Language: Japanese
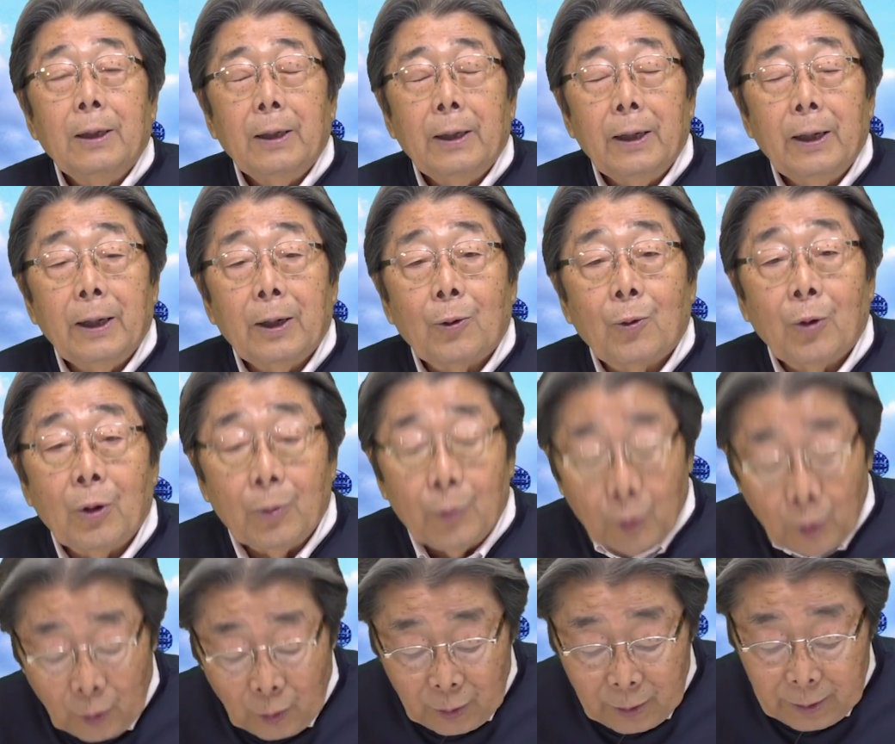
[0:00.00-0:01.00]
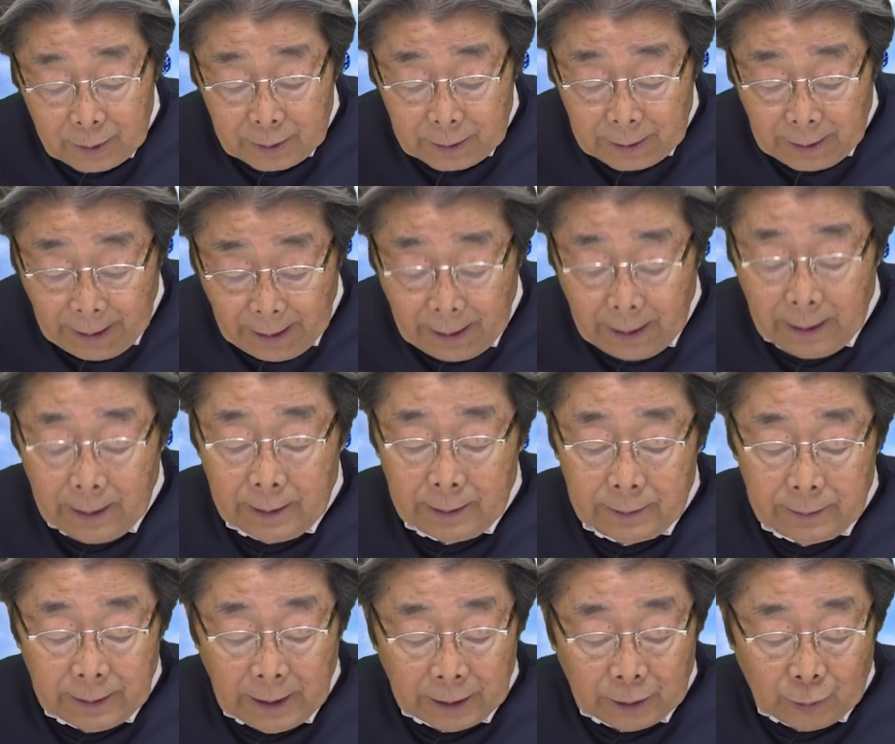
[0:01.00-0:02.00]
えー、これもね、
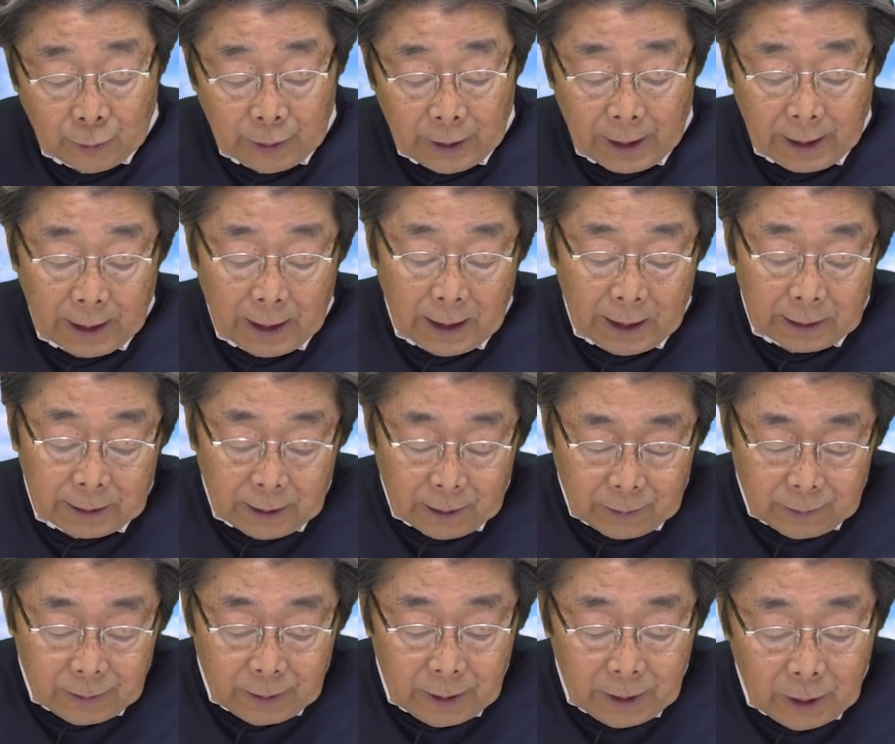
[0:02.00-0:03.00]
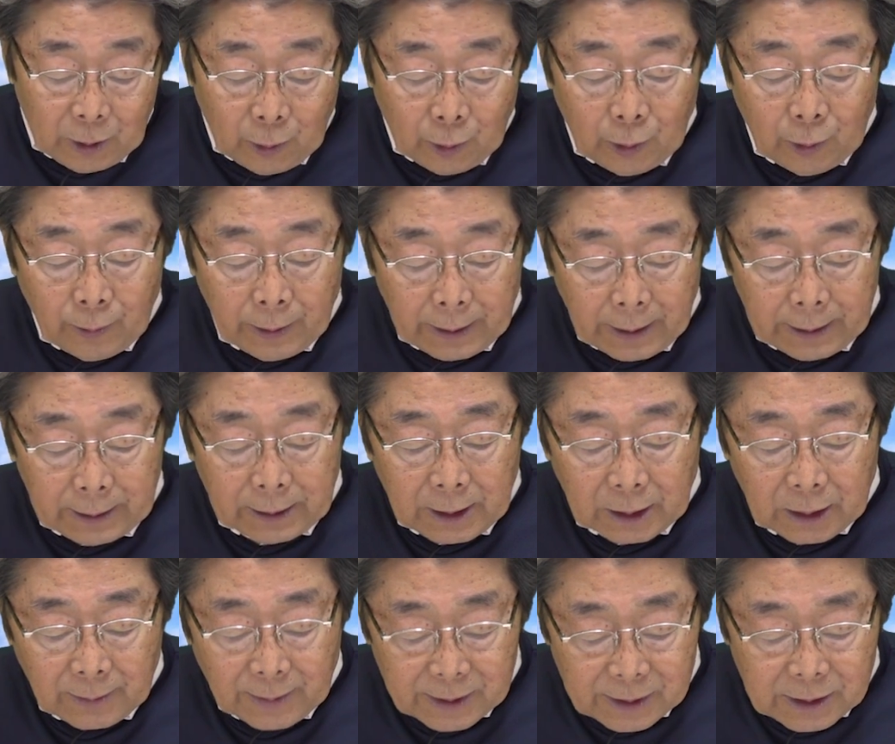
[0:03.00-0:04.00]
ネットに上げられてる。いろいろ話題に
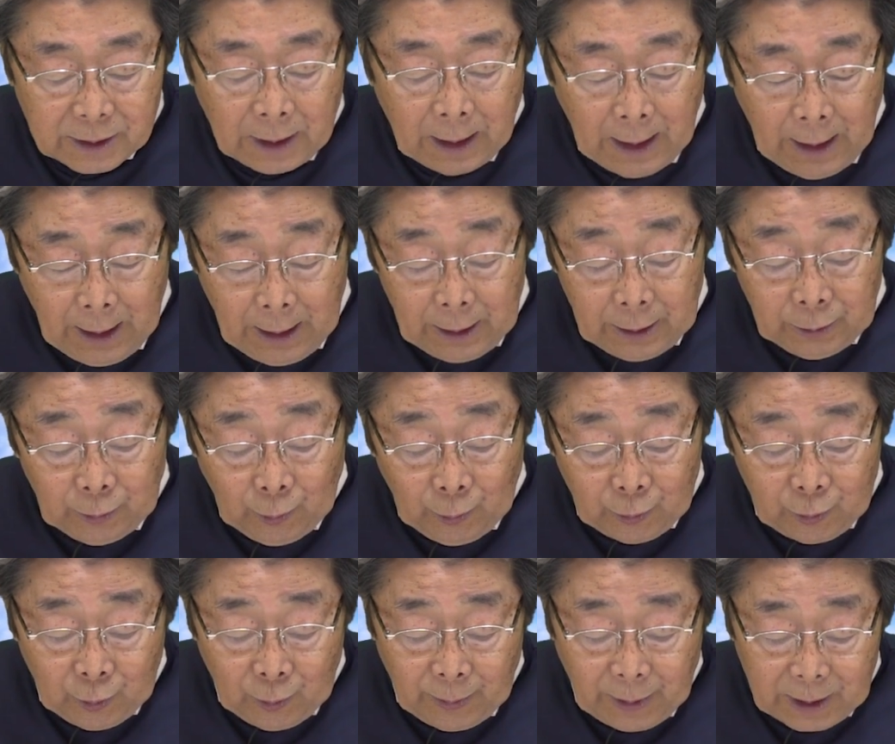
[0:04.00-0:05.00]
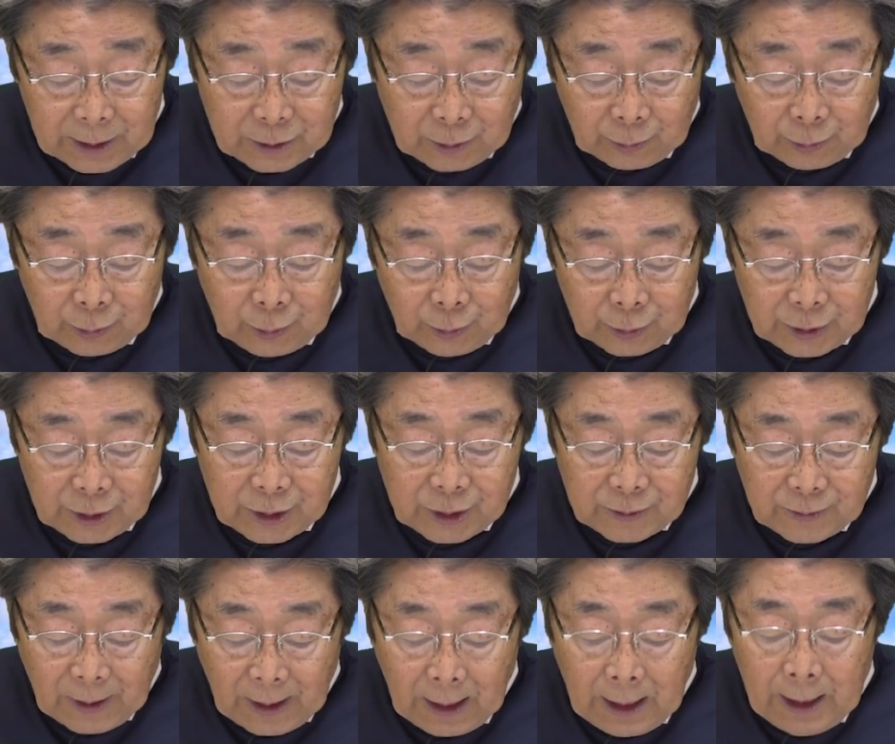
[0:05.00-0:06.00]
なってます。東京マラソン当
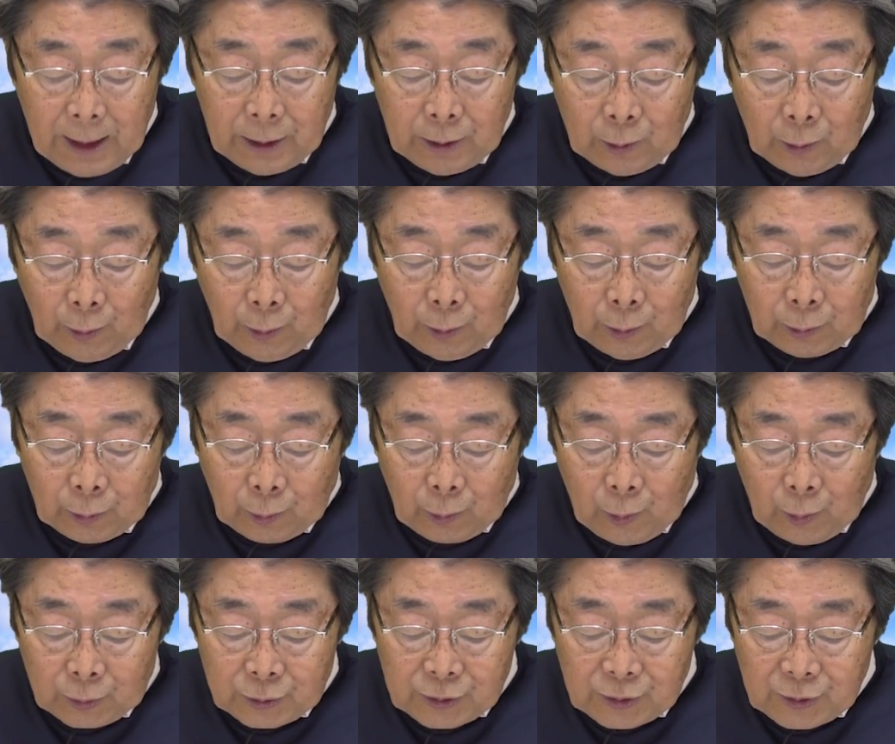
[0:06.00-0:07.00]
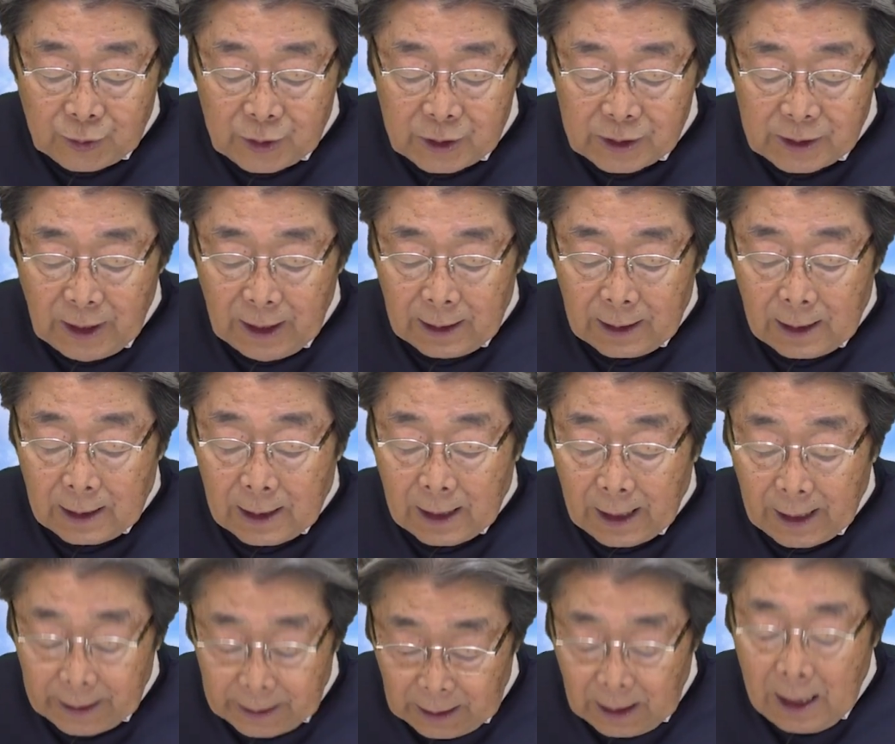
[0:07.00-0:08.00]
日はいろいろと交通規制が
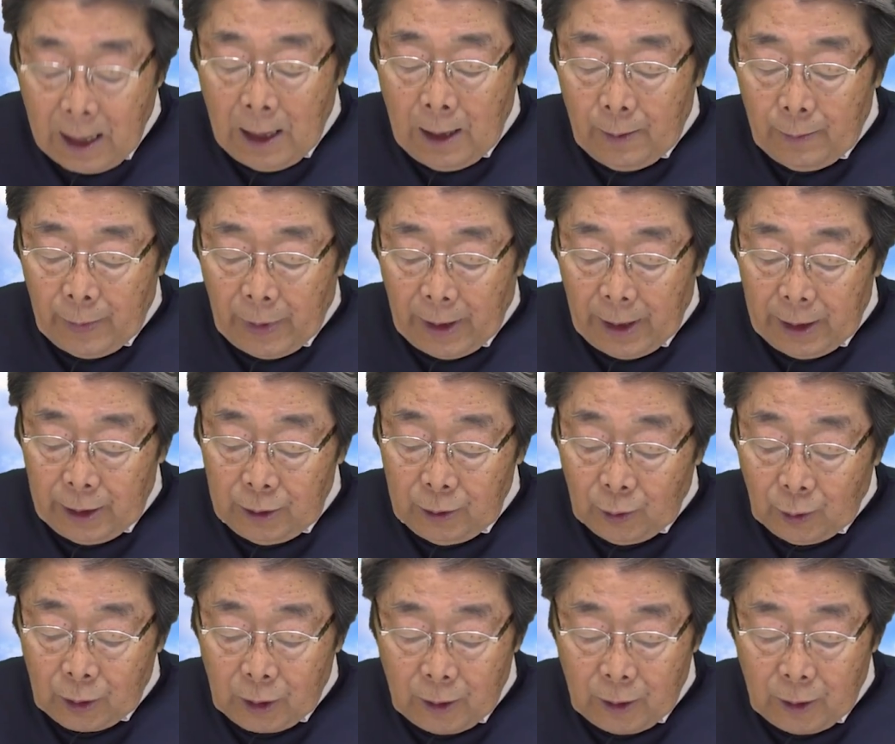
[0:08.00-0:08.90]
かかり、場合によっ